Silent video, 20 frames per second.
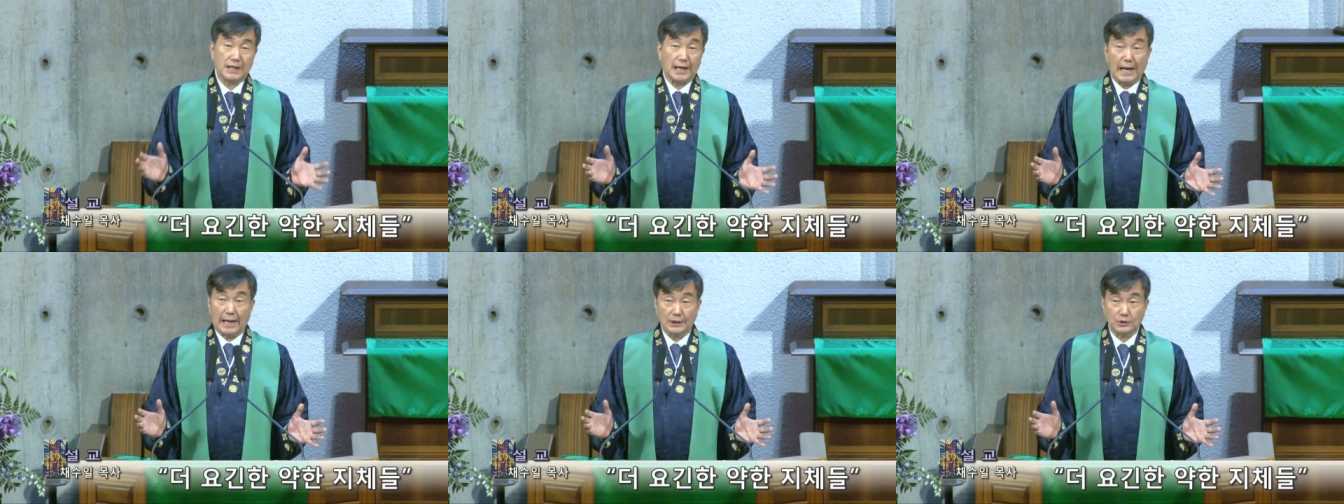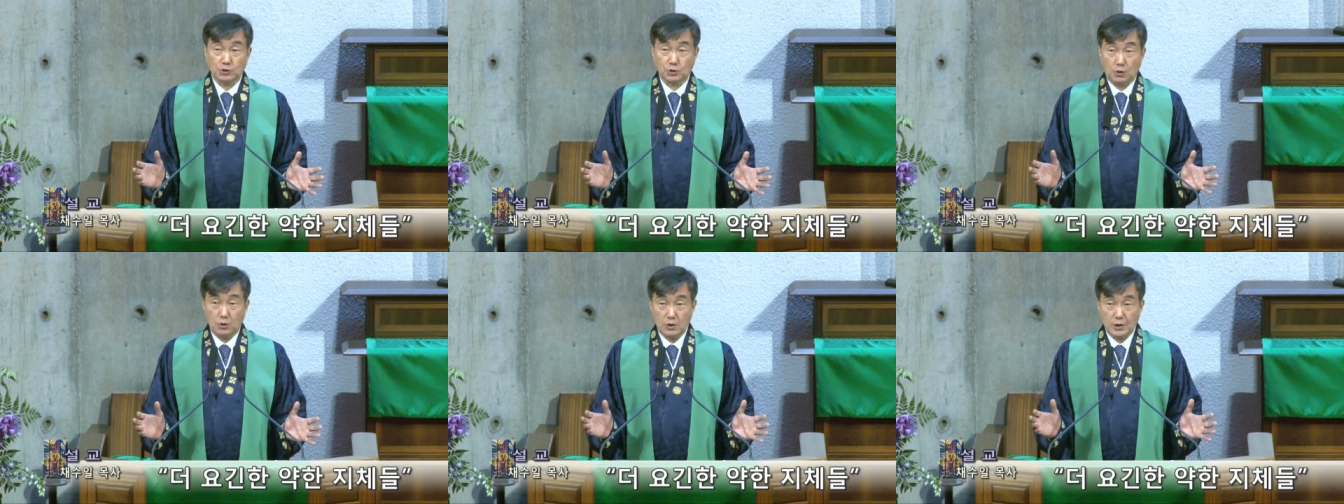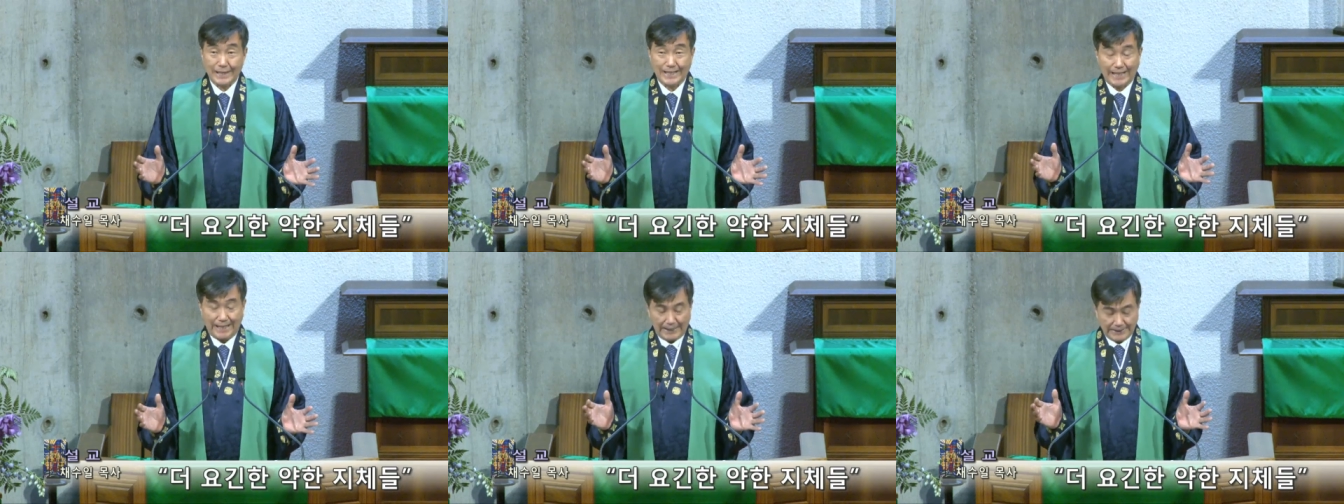
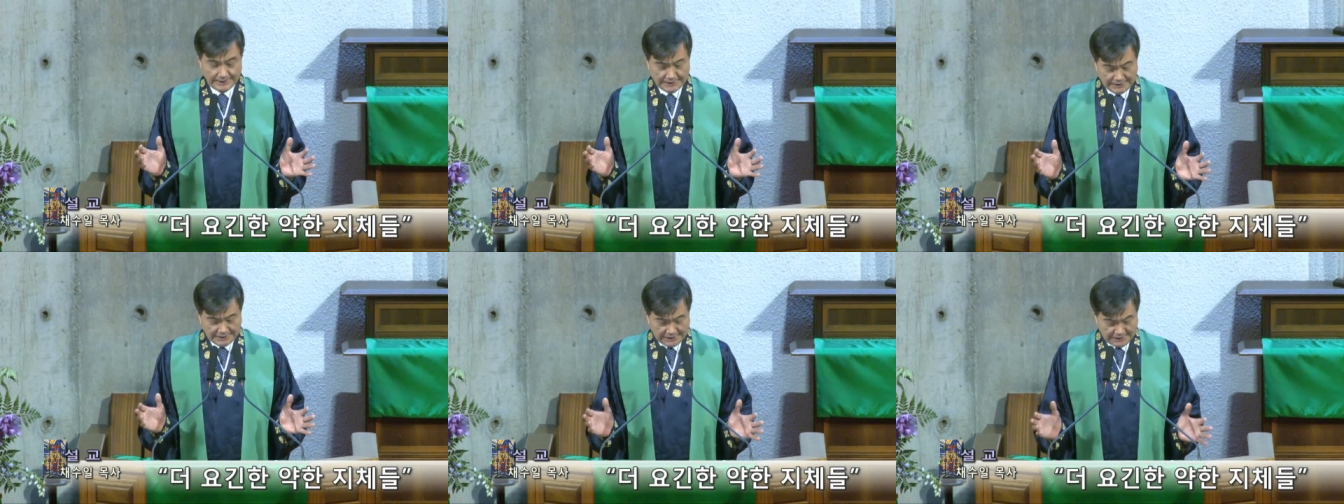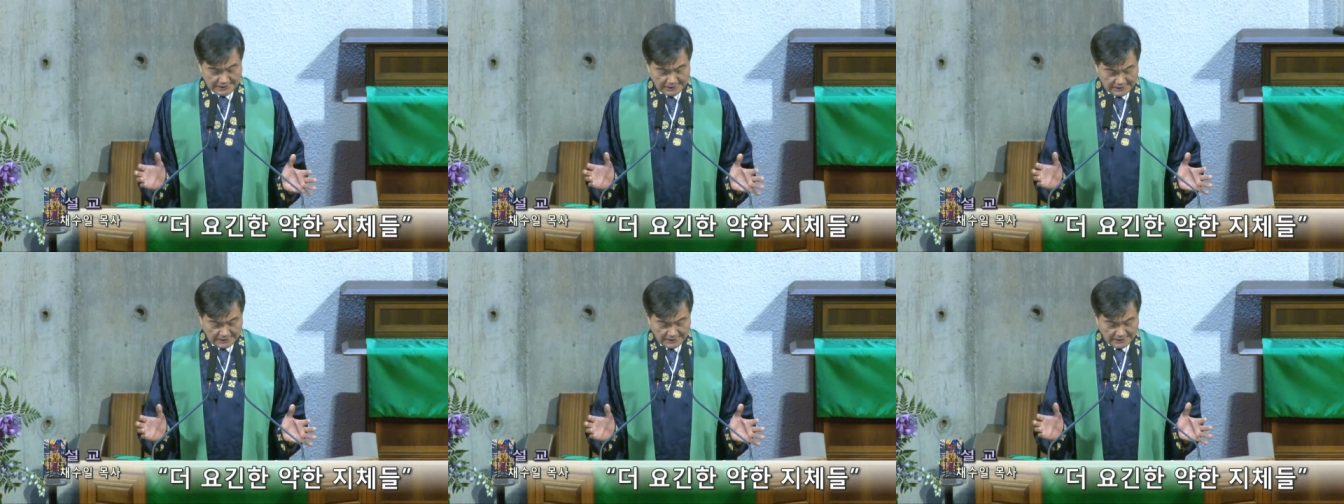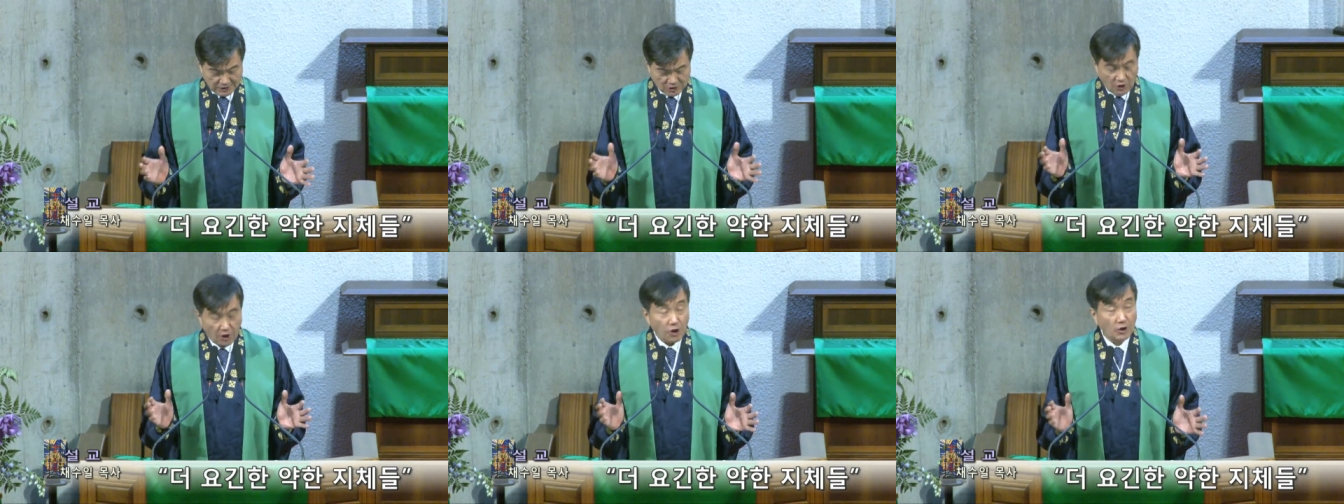가족,
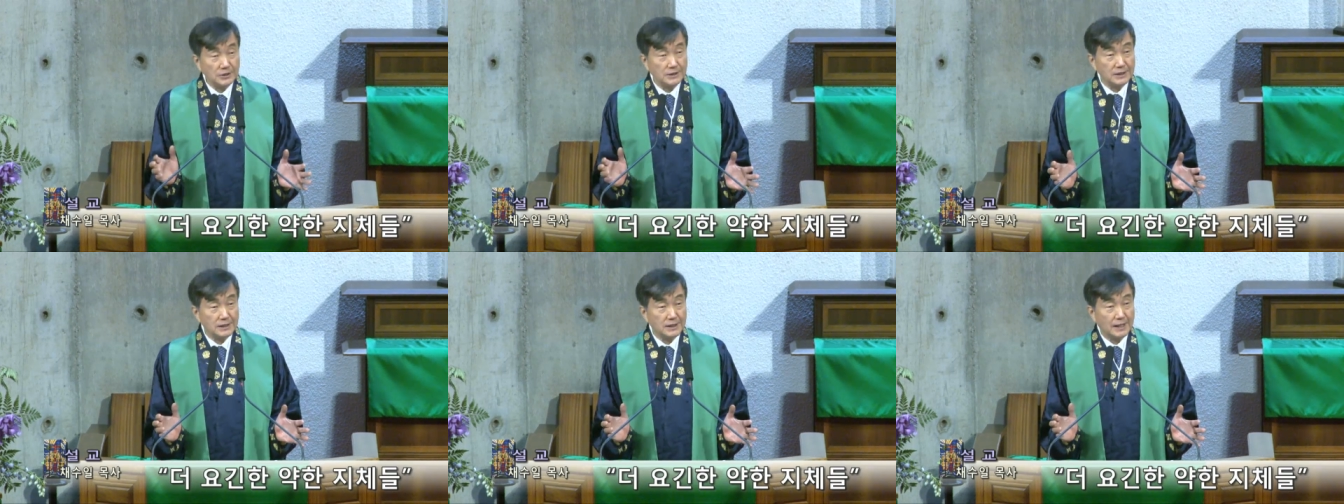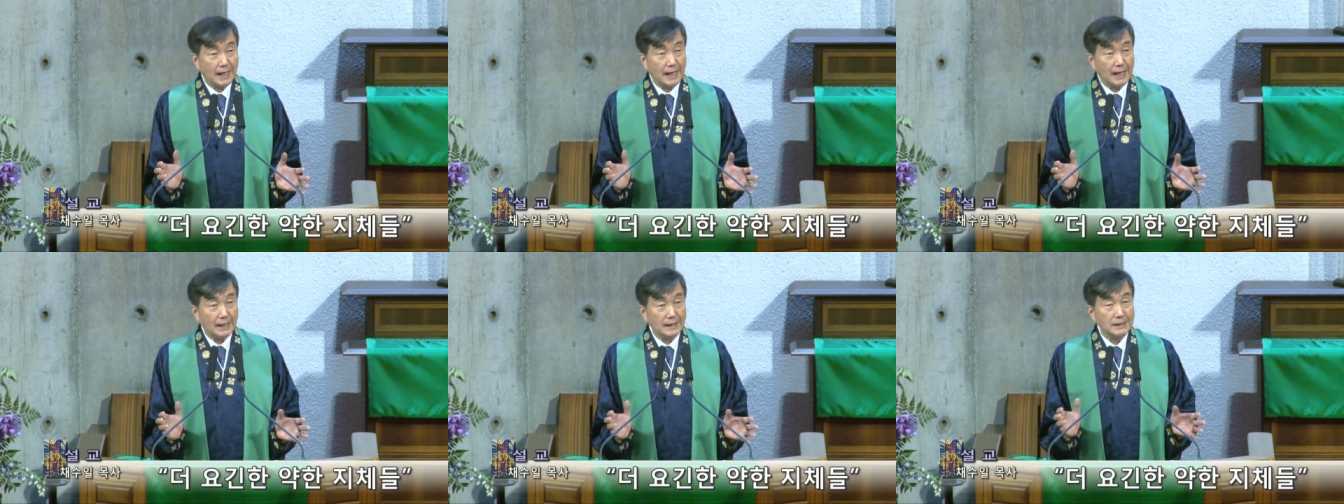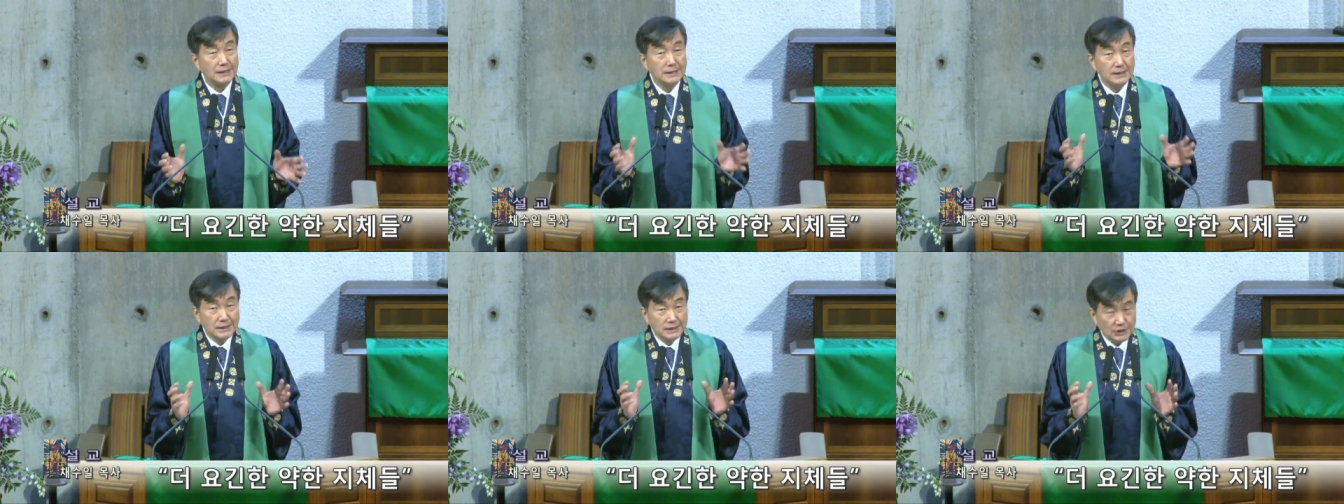가치,
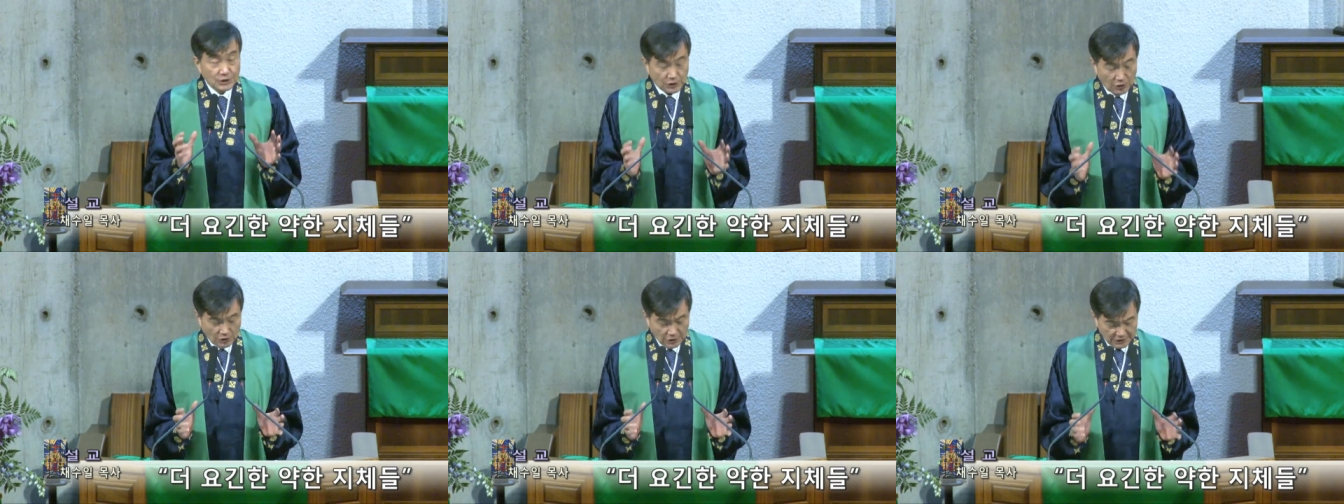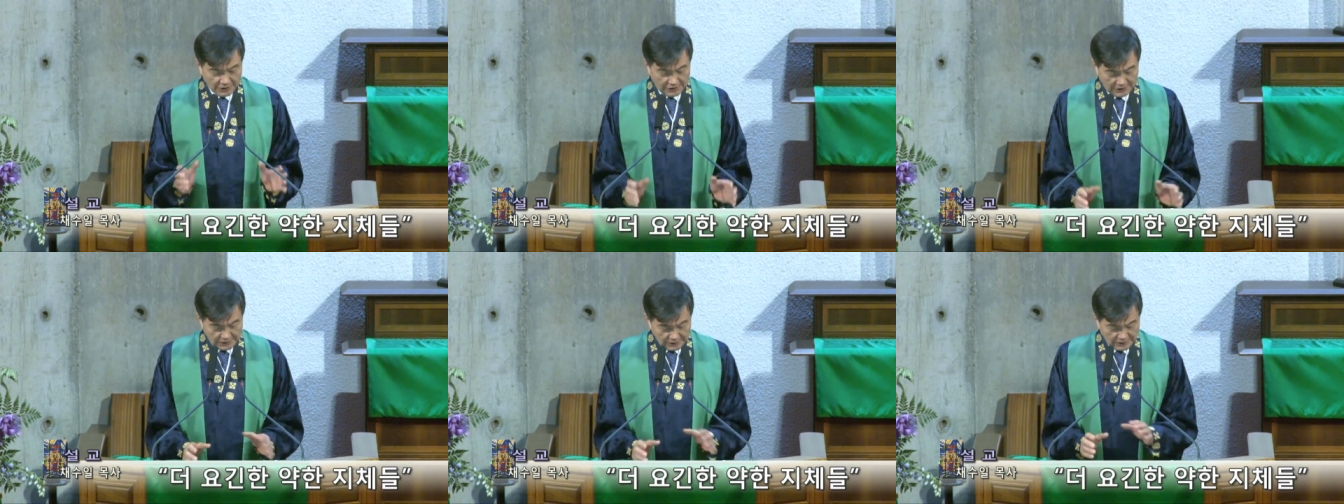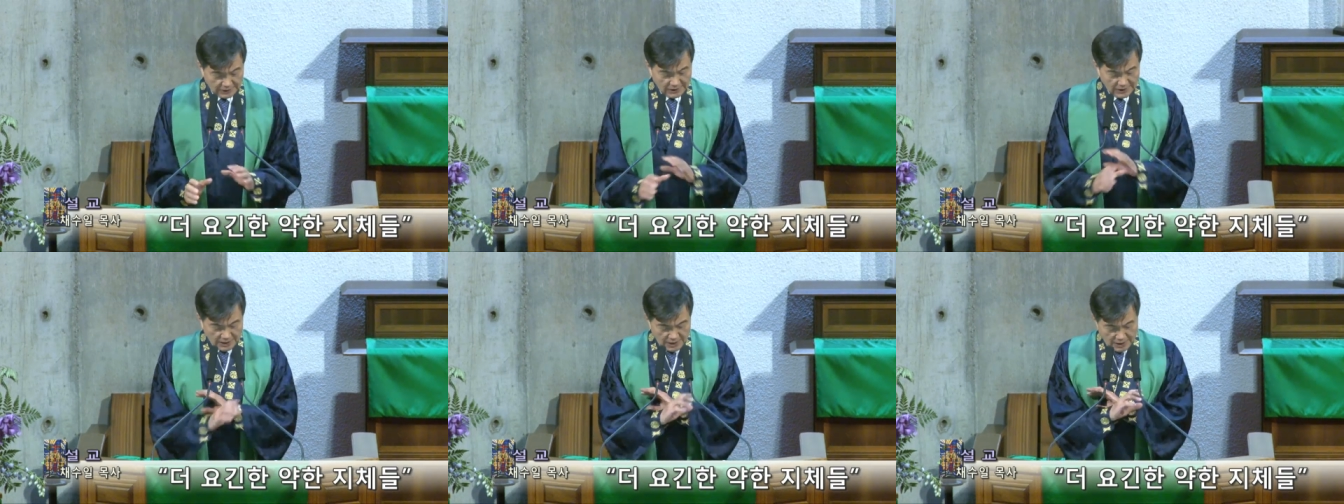건강, 정치
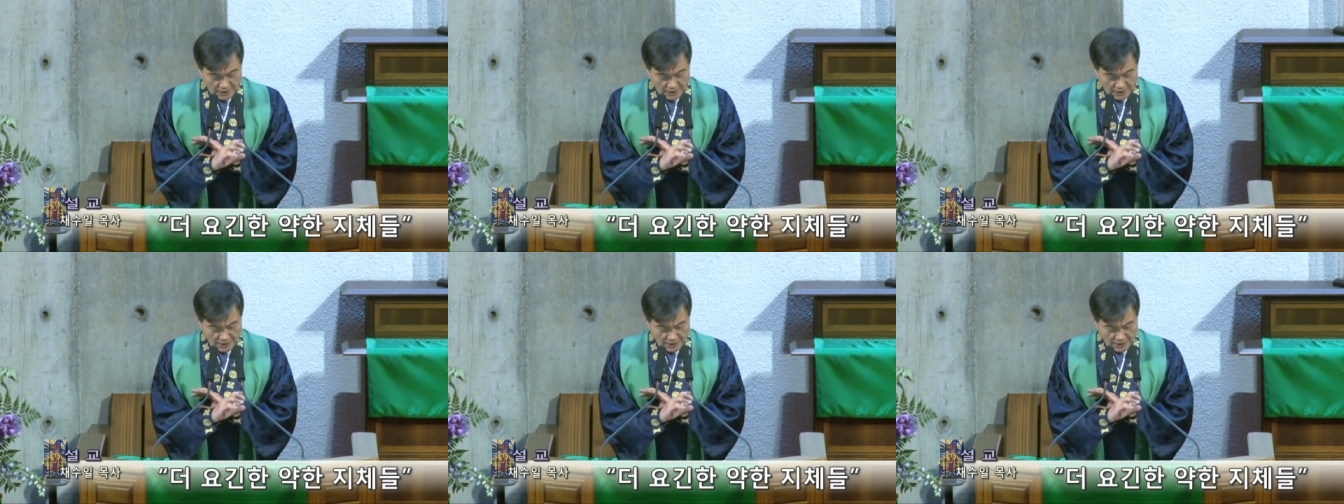등